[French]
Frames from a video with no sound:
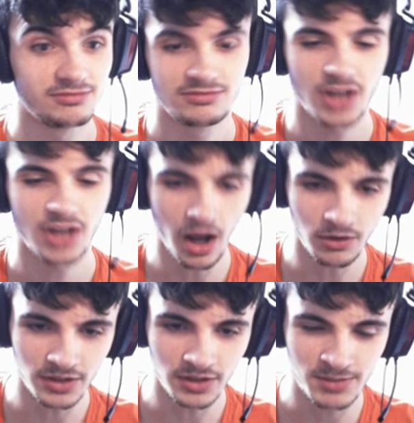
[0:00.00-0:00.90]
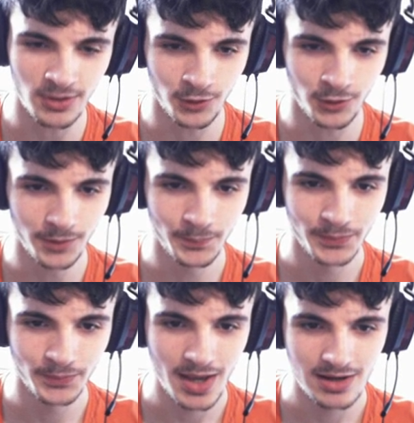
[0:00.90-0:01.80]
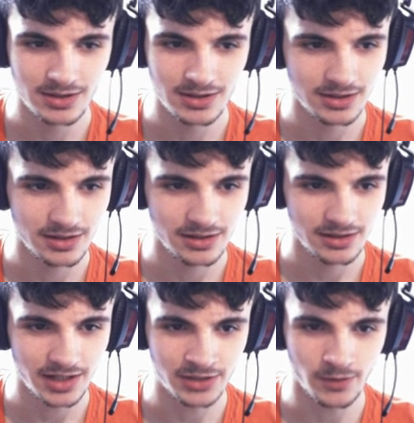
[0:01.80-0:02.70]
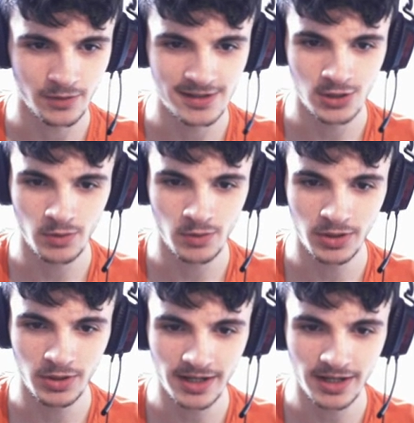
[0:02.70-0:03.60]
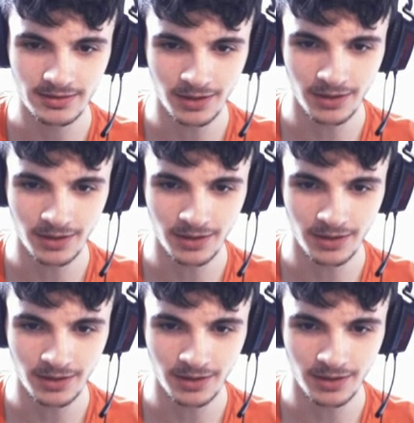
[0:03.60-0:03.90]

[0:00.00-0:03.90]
Ah, oh, des petits enfants est-ce qu'on va se la jouer pédobir Non.